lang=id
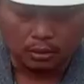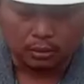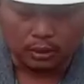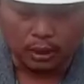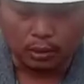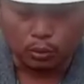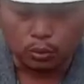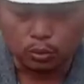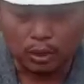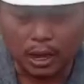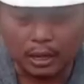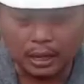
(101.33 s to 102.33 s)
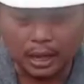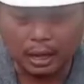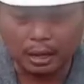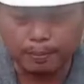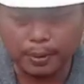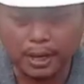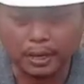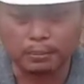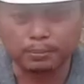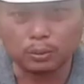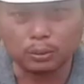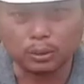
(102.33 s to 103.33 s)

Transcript: Nah, unsur hara apa yang perlu